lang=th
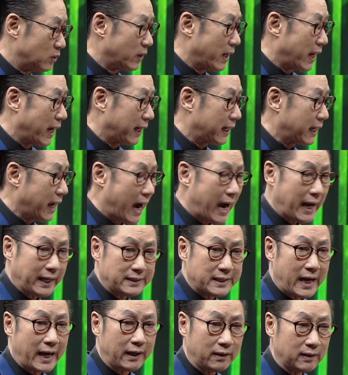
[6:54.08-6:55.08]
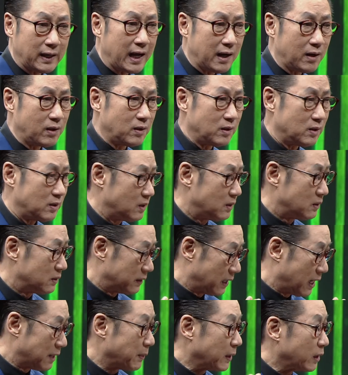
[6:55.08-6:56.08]
ดูแลกายใจของเรา
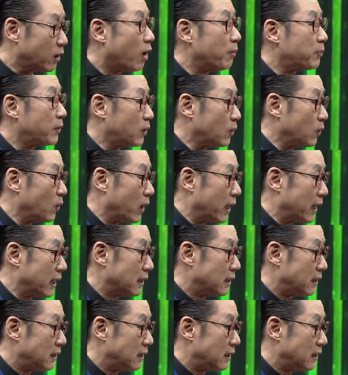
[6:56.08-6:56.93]
นะเป็นครอบครัว